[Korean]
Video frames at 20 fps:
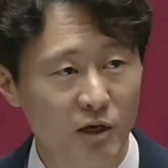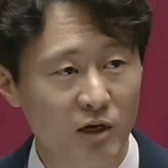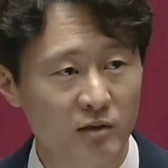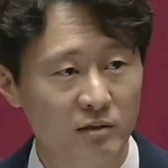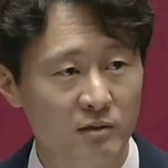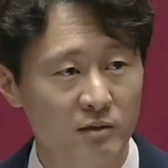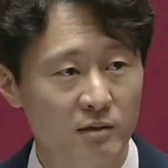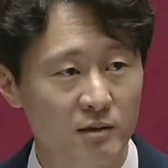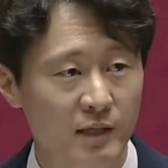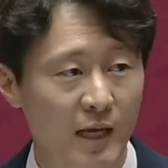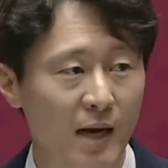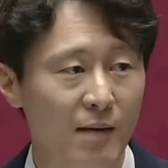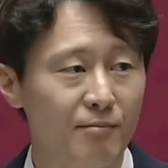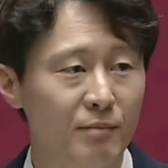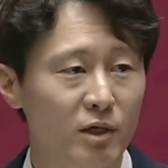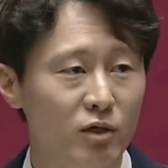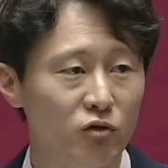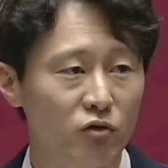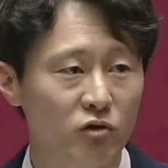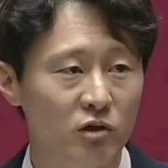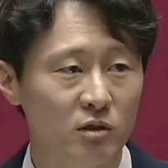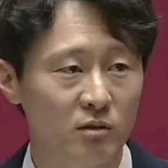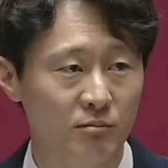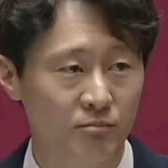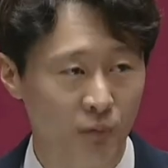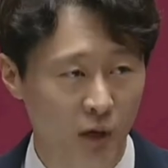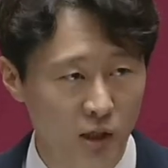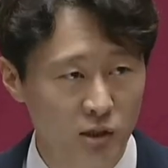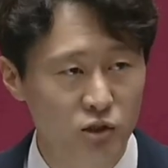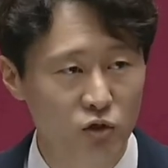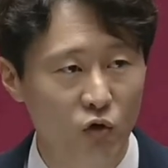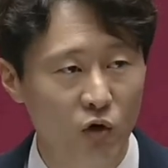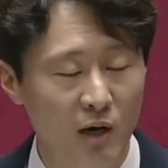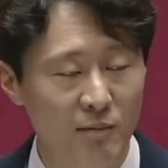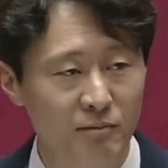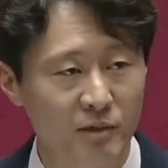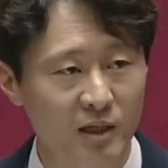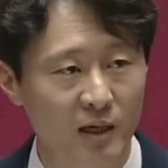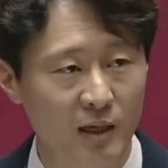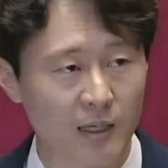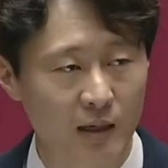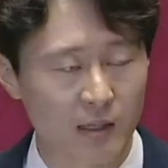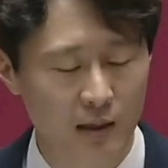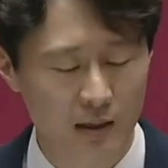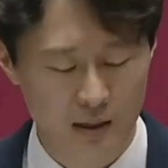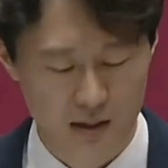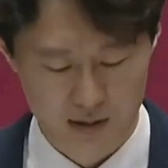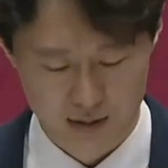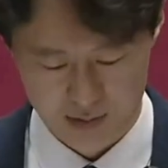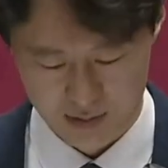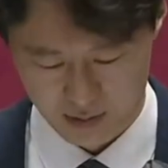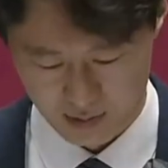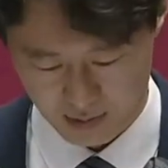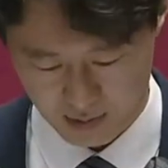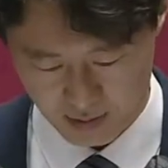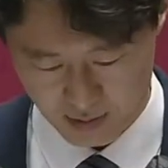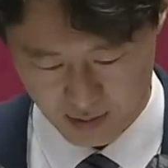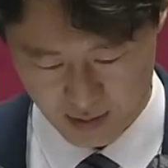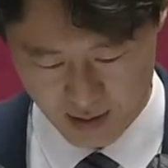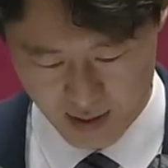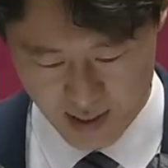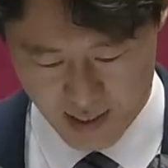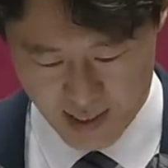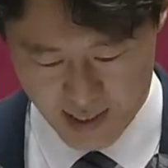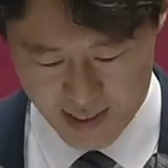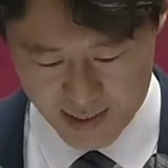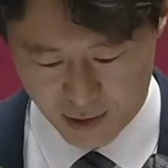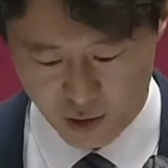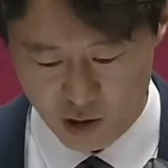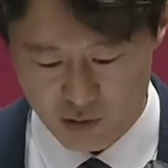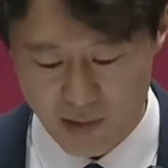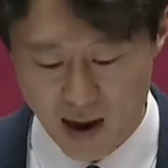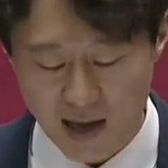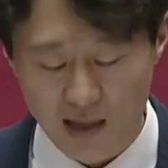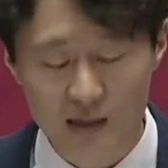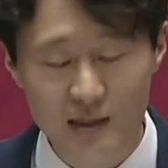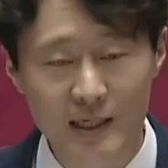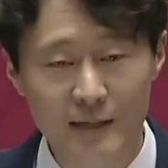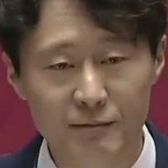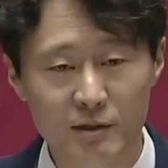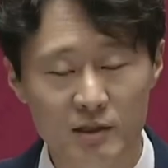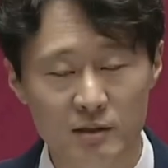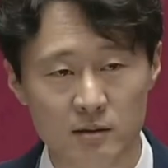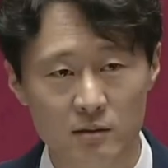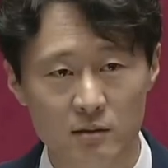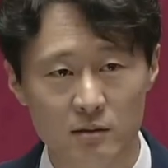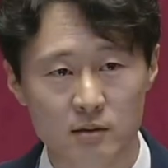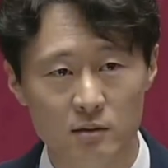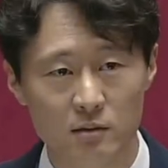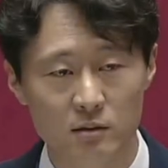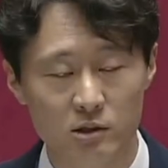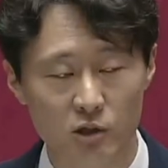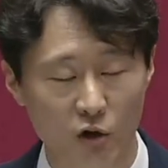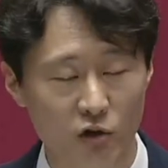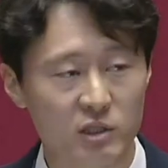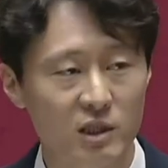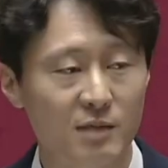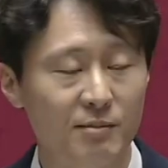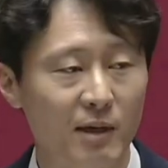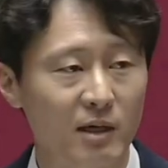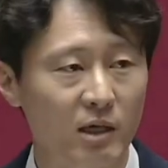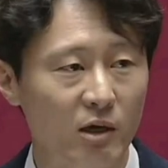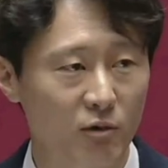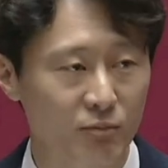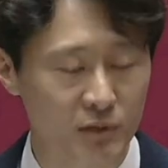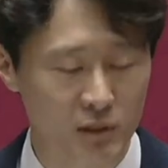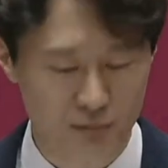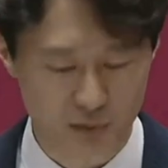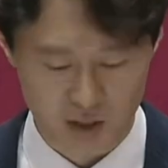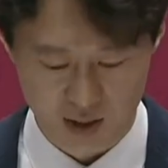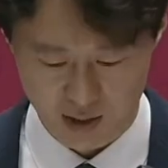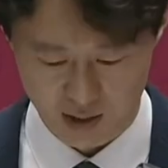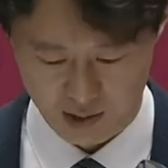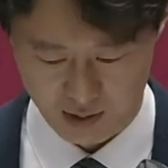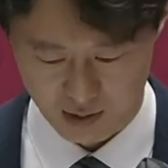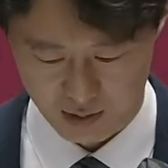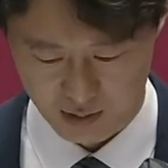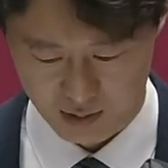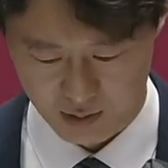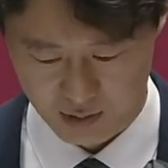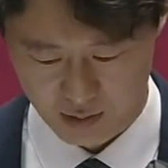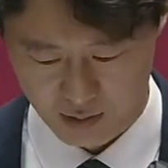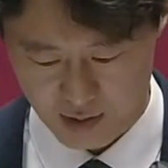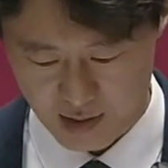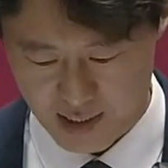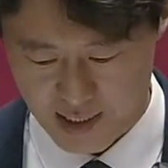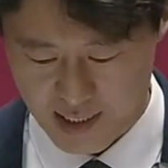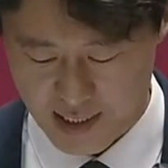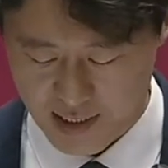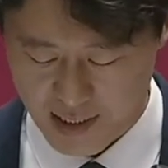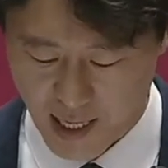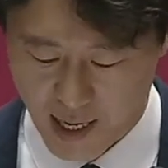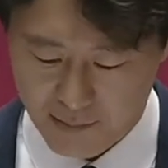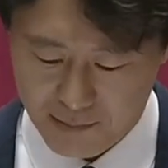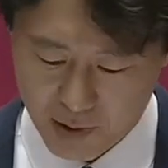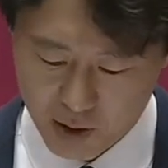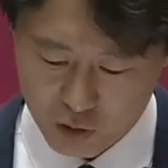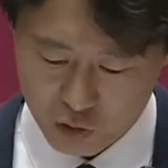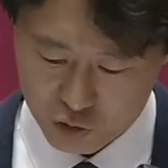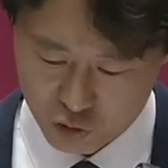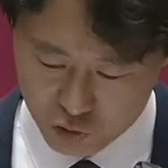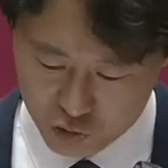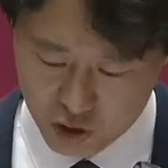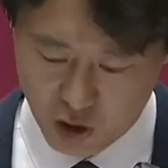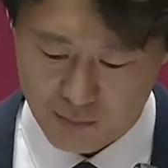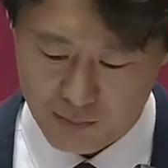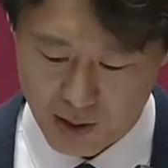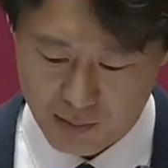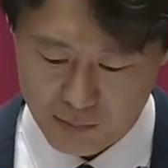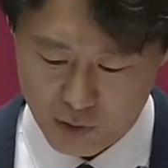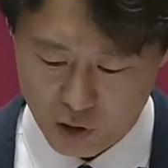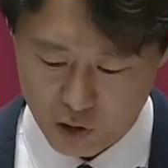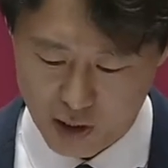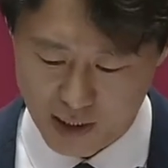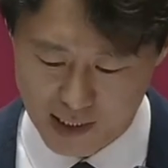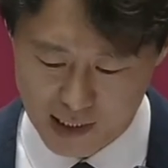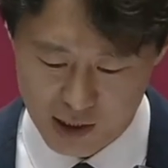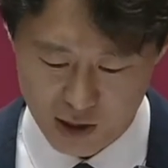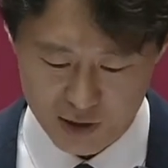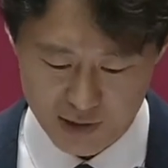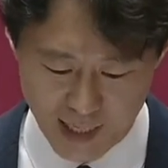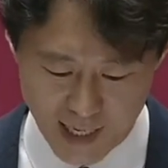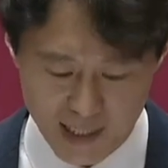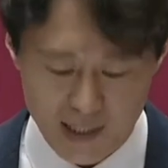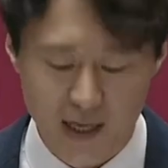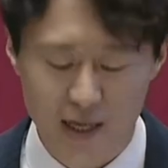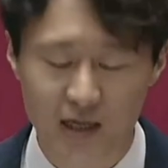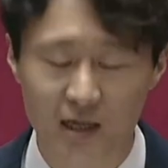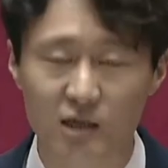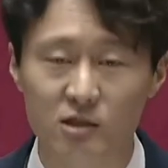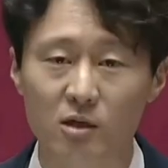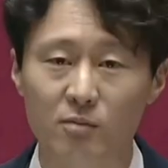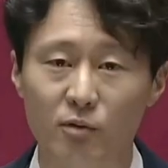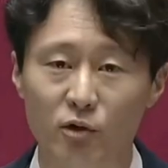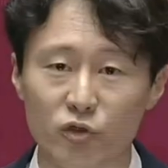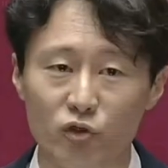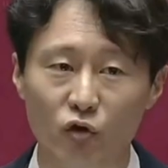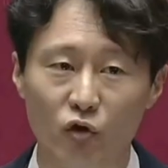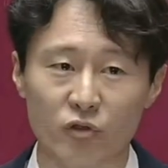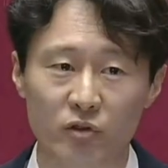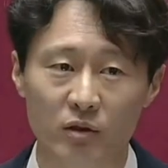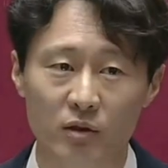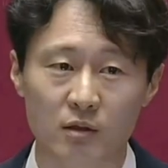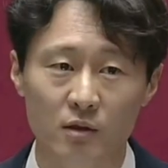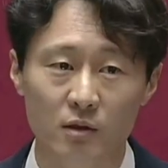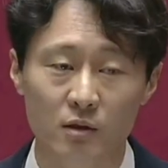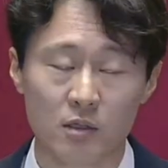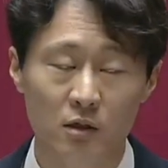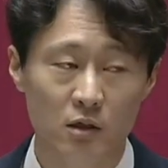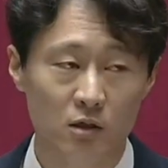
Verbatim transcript: 가면 대한민국은 멸종합니다. 이걸 막을 힘은 정치밖에 없습니다. 대한민국 수천만 명이 1년 내내 일해서 번 돈,